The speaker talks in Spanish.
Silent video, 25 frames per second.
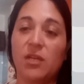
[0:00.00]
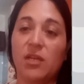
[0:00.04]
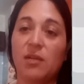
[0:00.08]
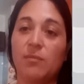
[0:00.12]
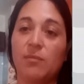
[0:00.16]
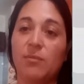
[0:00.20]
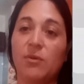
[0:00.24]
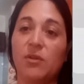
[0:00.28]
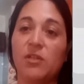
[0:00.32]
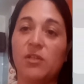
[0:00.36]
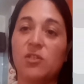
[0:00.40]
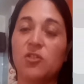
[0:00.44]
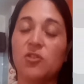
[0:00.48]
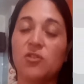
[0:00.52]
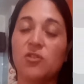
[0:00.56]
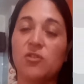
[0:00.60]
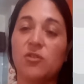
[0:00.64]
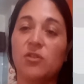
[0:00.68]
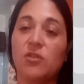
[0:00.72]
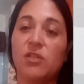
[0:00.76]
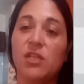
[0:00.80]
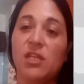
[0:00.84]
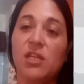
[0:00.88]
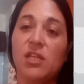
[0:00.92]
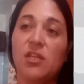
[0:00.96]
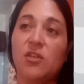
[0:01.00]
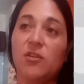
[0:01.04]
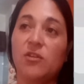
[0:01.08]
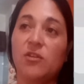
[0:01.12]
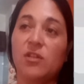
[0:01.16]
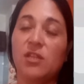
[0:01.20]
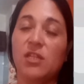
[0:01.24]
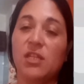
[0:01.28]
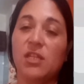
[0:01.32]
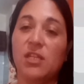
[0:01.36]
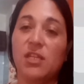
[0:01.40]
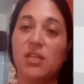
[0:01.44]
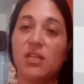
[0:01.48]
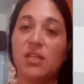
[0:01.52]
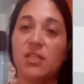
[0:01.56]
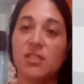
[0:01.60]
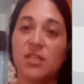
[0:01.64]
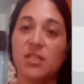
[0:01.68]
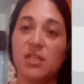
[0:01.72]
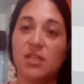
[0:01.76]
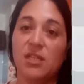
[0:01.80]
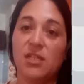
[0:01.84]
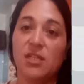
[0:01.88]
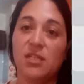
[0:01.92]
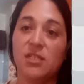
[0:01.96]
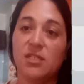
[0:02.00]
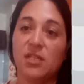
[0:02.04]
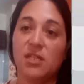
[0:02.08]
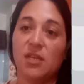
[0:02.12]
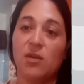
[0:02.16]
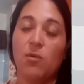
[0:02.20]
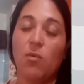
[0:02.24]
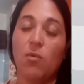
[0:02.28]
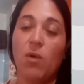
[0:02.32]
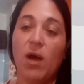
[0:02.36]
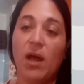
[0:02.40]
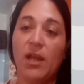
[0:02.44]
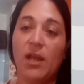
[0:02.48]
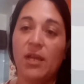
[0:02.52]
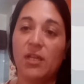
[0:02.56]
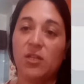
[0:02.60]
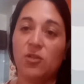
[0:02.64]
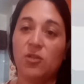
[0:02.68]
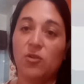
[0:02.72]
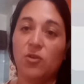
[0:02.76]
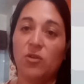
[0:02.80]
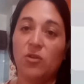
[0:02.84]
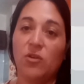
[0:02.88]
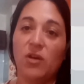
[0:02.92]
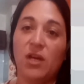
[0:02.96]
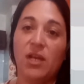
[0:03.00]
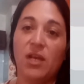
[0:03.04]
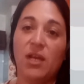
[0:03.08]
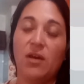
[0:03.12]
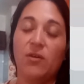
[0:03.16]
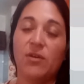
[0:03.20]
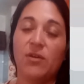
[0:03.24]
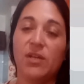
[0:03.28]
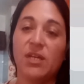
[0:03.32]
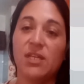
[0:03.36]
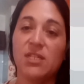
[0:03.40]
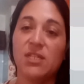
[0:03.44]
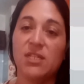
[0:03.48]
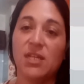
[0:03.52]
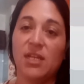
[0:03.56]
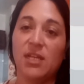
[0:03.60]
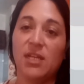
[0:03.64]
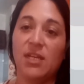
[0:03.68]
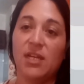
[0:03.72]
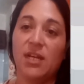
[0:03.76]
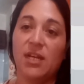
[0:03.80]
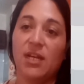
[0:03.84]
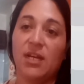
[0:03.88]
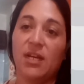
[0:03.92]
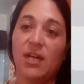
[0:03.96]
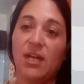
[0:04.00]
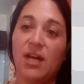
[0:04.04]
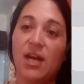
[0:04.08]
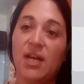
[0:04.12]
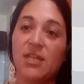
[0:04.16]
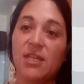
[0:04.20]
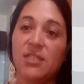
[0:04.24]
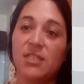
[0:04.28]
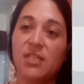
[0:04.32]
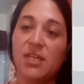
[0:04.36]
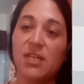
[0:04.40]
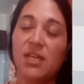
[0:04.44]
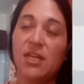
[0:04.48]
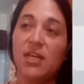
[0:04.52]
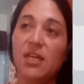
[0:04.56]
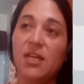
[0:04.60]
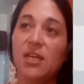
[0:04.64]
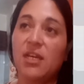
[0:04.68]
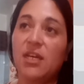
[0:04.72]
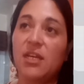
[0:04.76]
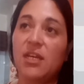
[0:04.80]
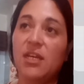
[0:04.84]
Queremos, ellos son niños y tienen que sentirse iguales todos a la hora de salir a la calle